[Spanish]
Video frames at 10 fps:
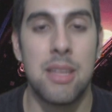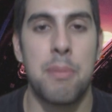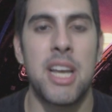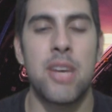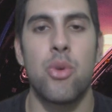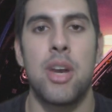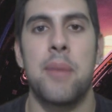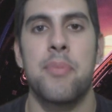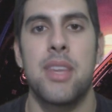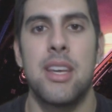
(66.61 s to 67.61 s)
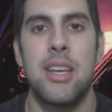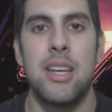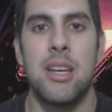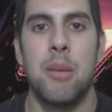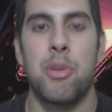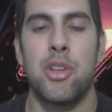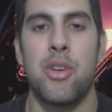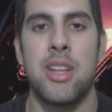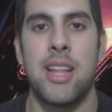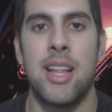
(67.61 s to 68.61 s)
Esta película,
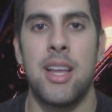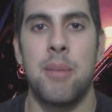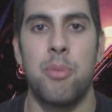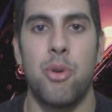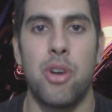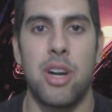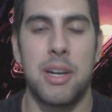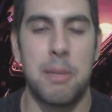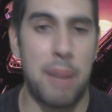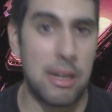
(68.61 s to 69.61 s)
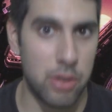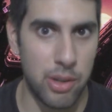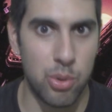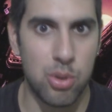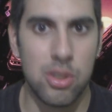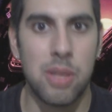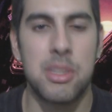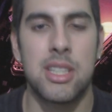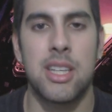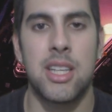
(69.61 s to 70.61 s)
protagonizada por reparto de lujo,
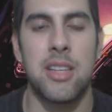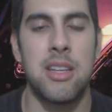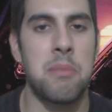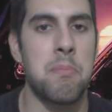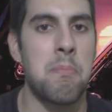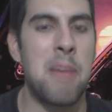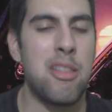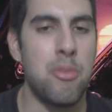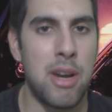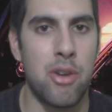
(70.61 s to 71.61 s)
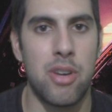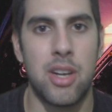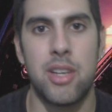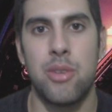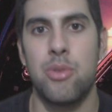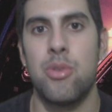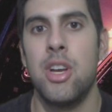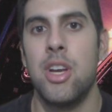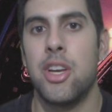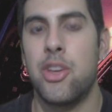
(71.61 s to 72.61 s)
también se tiene que decir, Matthew McConaughey,
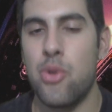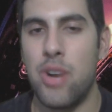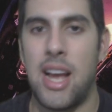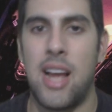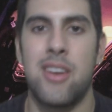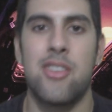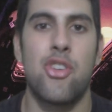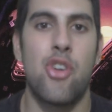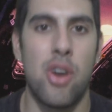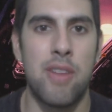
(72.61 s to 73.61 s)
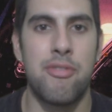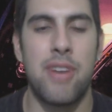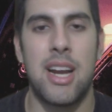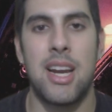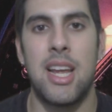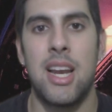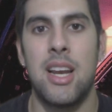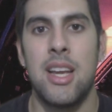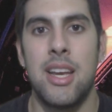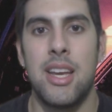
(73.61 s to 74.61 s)
Hugh Grant, Colin
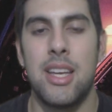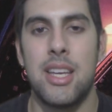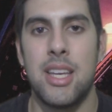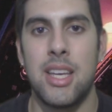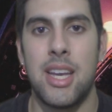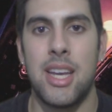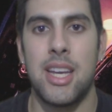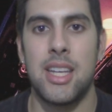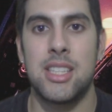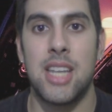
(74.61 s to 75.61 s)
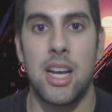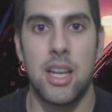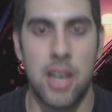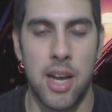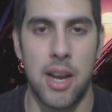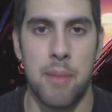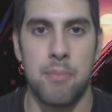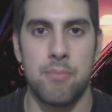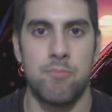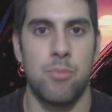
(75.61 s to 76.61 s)
Farrell y eh, Charlie
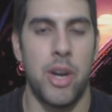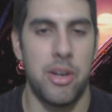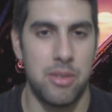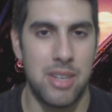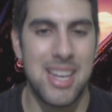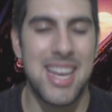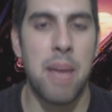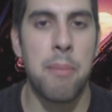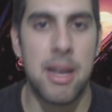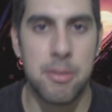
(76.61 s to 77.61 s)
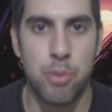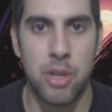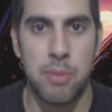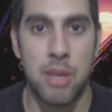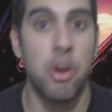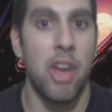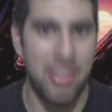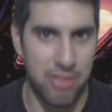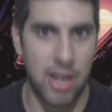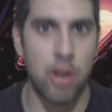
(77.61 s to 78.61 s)
Hannah. Bueno, ¿qué más puedes pedir? Bueno,
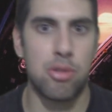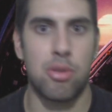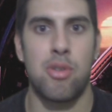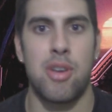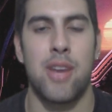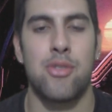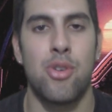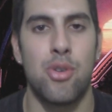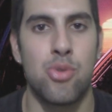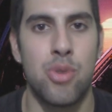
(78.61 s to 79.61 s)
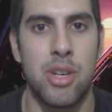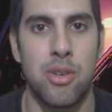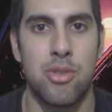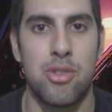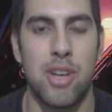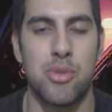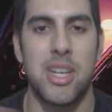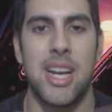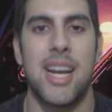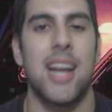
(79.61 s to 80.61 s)
entre otros, ya no son los únicos, no son las
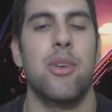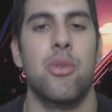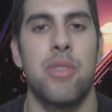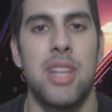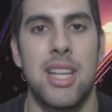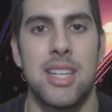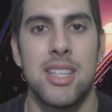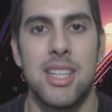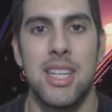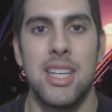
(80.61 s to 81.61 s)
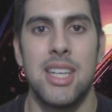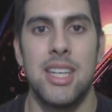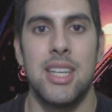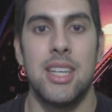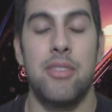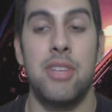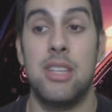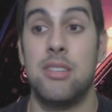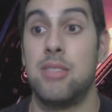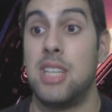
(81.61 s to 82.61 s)
únicas caras conocidas. En
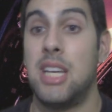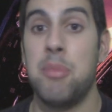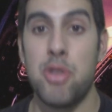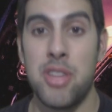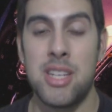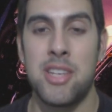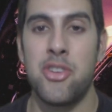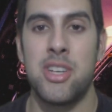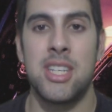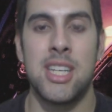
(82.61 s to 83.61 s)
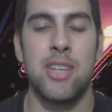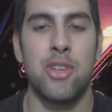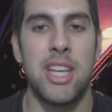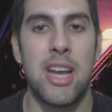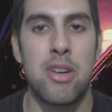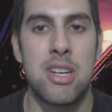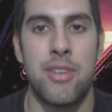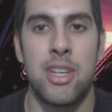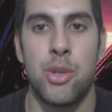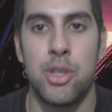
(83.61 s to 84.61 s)
fin, ¿qué puedo decir, señores? Es que creo que ya con
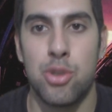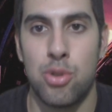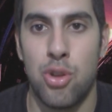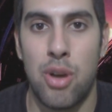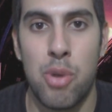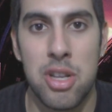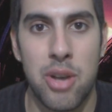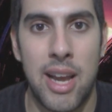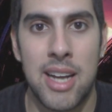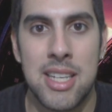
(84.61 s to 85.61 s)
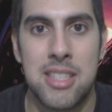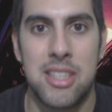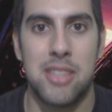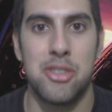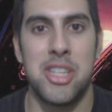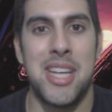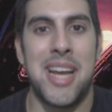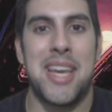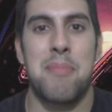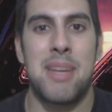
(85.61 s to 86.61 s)
esa frase lo he dicho todo. Ha vuelto Guy Ritchie. O
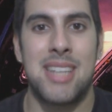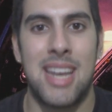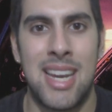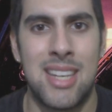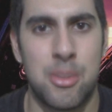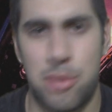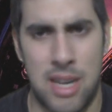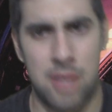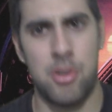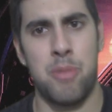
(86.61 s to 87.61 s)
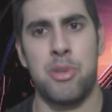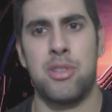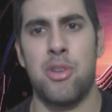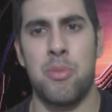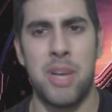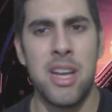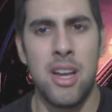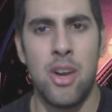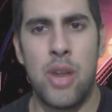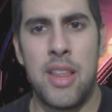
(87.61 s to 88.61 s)
sea, ¿qué más queréis? Y dirás, bueno, pero este hombre
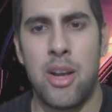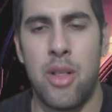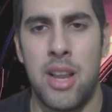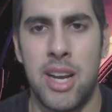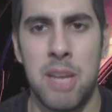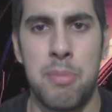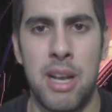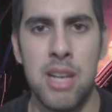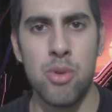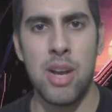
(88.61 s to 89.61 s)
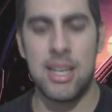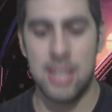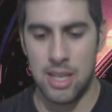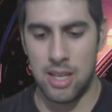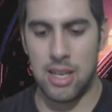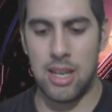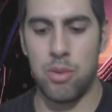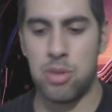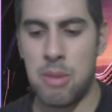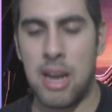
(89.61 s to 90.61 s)
no ha dejado de dirigir películas.
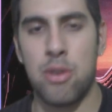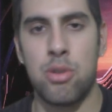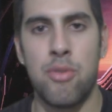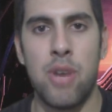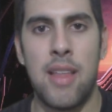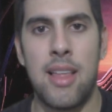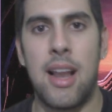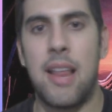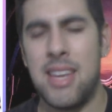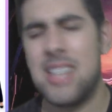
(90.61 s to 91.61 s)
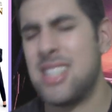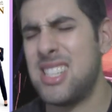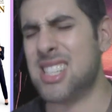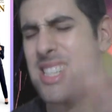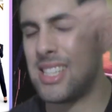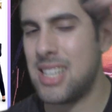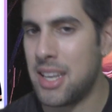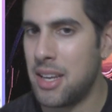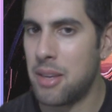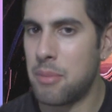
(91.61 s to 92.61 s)
La última que nos dio fue la de Aladdin. Sí, sí, sí,
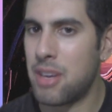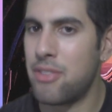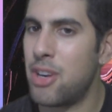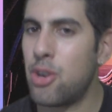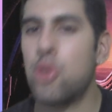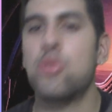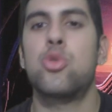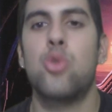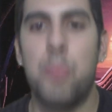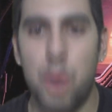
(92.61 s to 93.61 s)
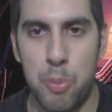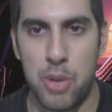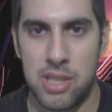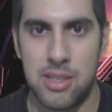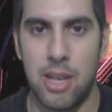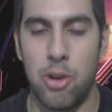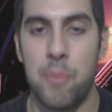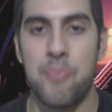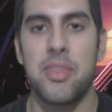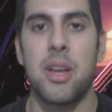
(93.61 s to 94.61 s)
sí. Me refiero con su propio
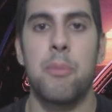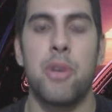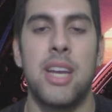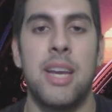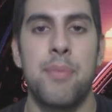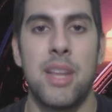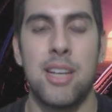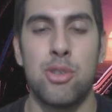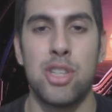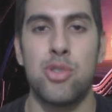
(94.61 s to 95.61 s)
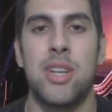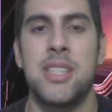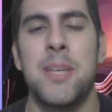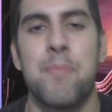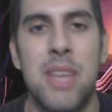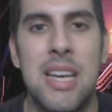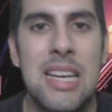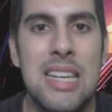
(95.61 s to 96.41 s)
estilo. Porque las cosas son así.